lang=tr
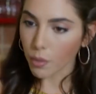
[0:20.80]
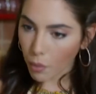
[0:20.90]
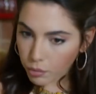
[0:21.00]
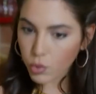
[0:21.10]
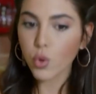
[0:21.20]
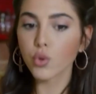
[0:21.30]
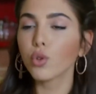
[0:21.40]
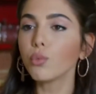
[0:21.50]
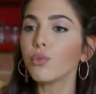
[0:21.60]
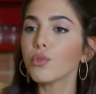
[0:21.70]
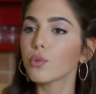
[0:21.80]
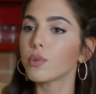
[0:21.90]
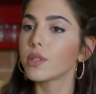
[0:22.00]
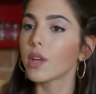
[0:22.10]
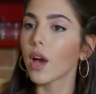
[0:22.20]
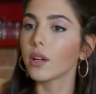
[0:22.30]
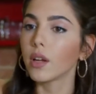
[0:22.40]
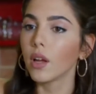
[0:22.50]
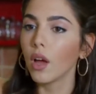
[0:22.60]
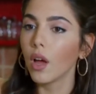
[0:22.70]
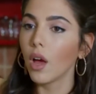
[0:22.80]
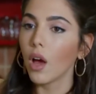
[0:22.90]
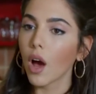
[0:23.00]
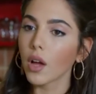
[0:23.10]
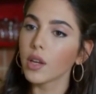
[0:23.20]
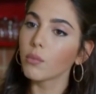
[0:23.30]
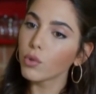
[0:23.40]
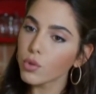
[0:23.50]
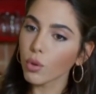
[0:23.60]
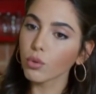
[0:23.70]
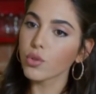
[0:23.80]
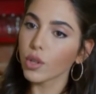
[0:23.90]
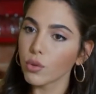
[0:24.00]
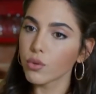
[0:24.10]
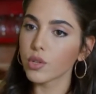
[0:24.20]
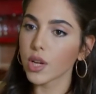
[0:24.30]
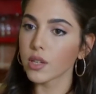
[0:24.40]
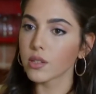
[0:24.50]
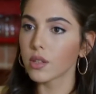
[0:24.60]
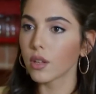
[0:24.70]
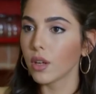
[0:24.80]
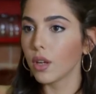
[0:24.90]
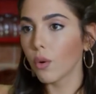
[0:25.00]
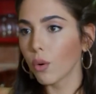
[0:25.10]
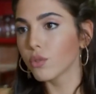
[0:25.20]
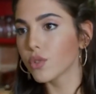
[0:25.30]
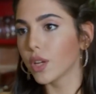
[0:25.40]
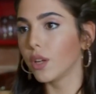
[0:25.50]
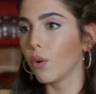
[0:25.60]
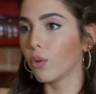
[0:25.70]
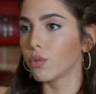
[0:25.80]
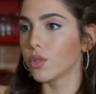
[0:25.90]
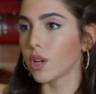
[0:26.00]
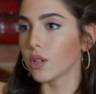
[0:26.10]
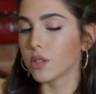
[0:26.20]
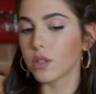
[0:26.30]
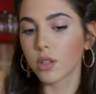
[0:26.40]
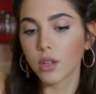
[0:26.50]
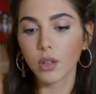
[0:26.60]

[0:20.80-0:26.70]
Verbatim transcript: E, tamam da çocuk muyuz biz yani? Annem küs olunca küseceğiz. İyi olunca iyi olacağız.